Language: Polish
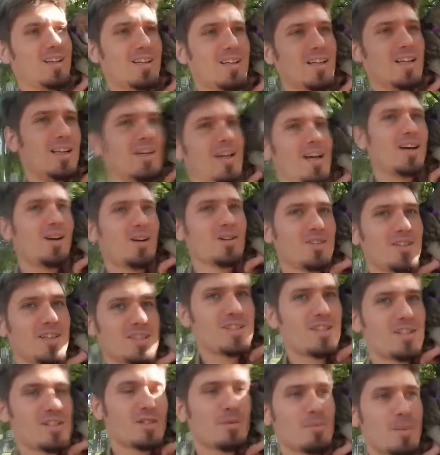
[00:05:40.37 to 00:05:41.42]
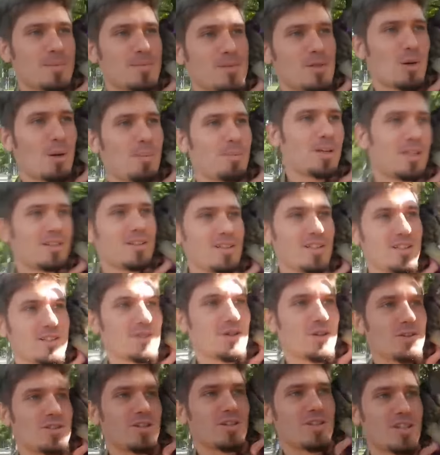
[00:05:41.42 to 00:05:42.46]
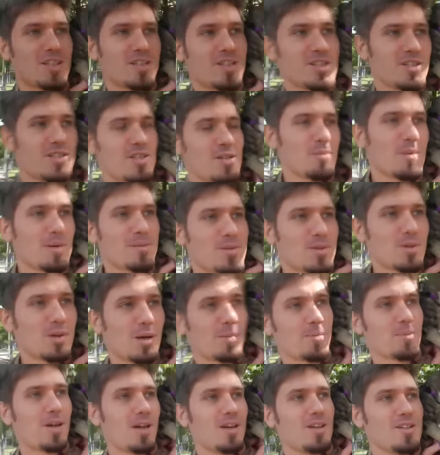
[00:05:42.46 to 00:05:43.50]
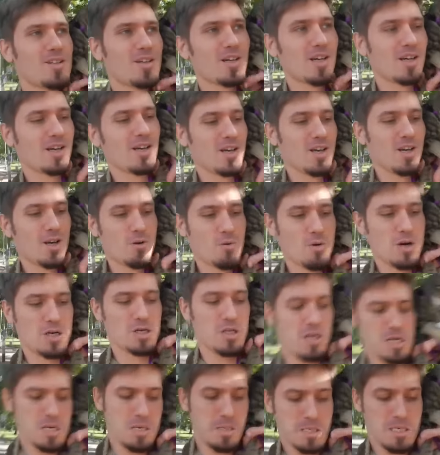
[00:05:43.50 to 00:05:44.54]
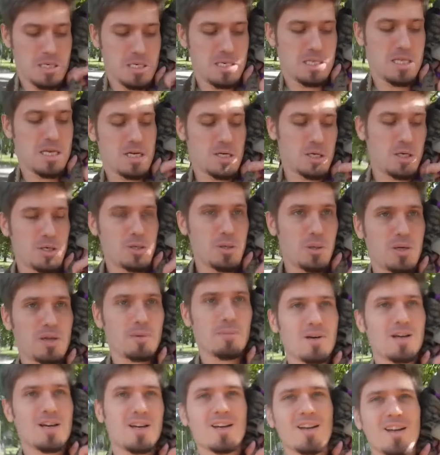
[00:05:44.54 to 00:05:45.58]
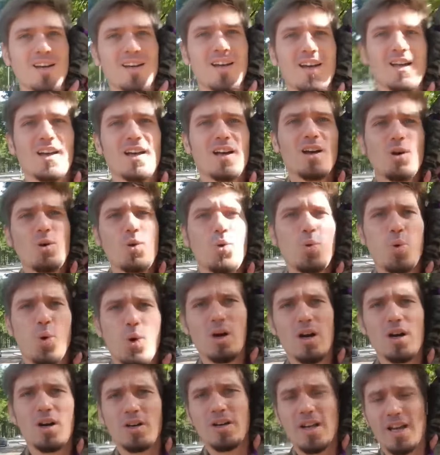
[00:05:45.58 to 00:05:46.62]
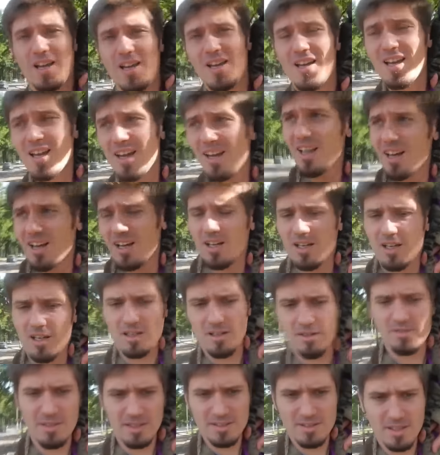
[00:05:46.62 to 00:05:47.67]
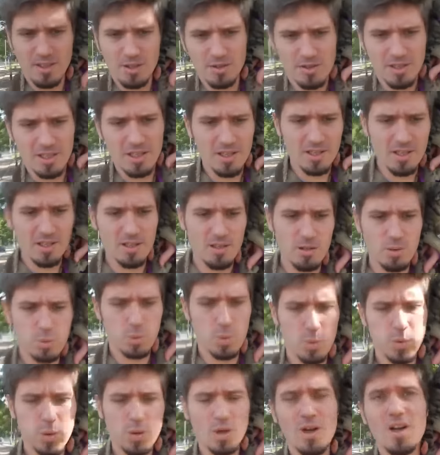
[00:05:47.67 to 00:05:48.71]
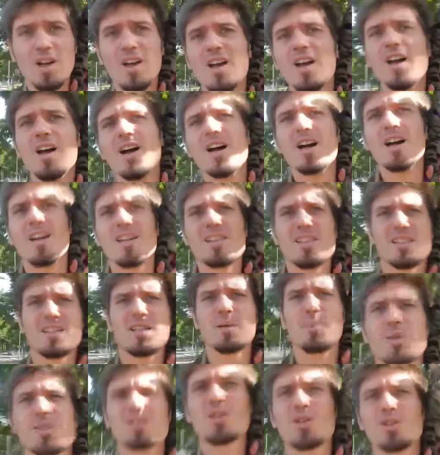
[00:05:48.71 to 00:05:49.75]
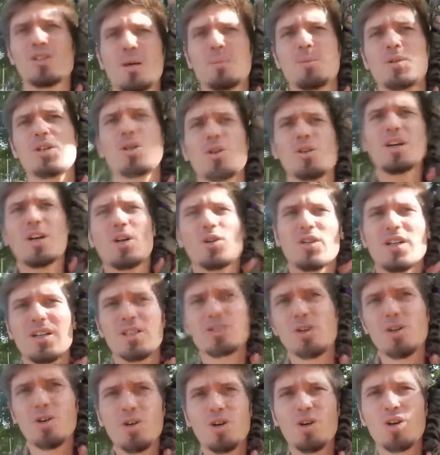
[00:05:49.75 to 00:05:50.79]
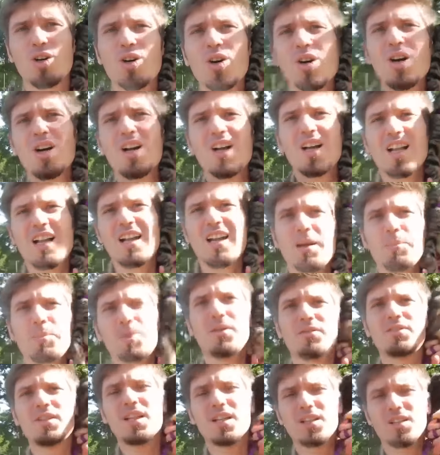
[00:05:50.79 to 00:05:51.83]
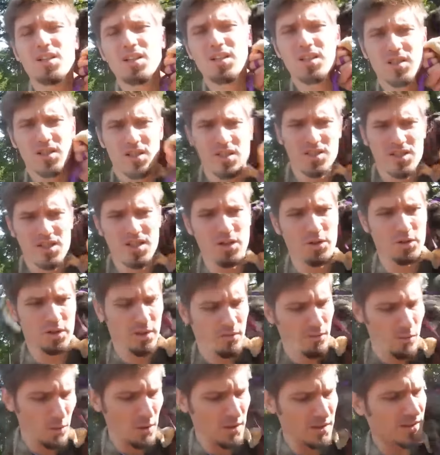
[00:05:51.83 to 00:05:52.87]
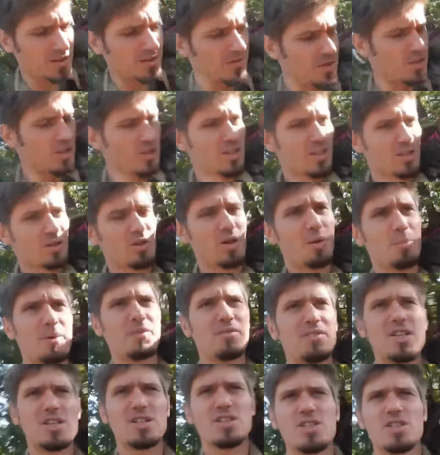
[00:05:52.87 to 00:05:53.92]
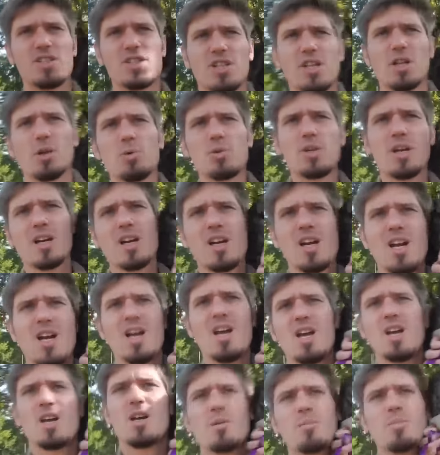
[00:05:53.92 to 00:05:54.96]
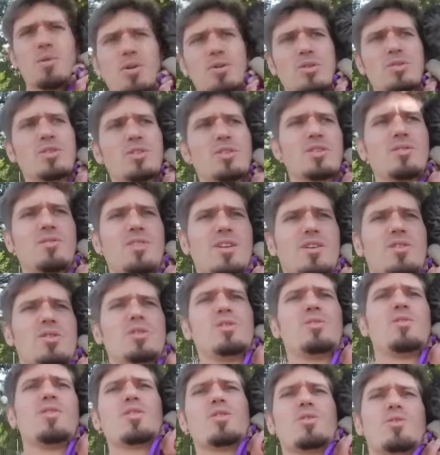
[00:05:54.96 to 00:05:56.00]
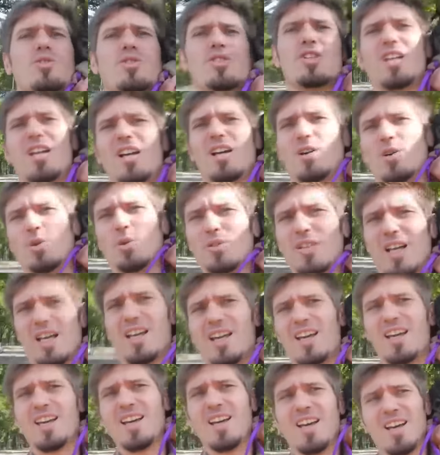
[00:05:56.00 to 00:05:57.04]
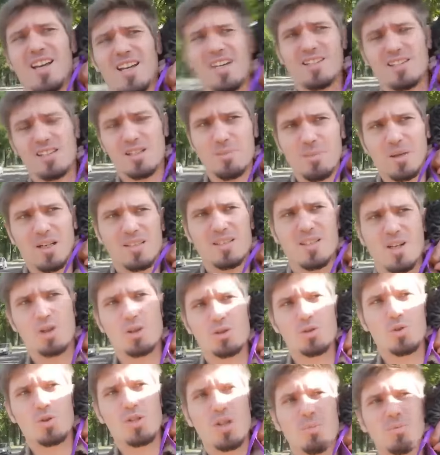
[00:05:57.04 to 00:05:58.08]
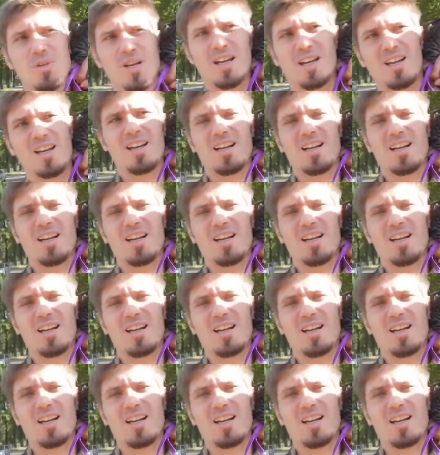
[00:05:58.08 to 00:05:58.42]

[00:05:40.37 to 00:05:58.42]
Nie, nie, kot, ja cię trzymam za łapkę, ty nie skoczysz. Ja cię trzymam za łapkę i cię... właśnie nie wiem, czy dać kciukiem. Okej, okay. Eee, wracając. Uf. E, tak jest z kotami, tylko na kotach to lepiej widać, to znaczy na kotach w ogóle, na zwierzętach to lepiej widać niż na ludziach, bo większość zwierząt żyje krócej i te zmiany zachodzą szybciej.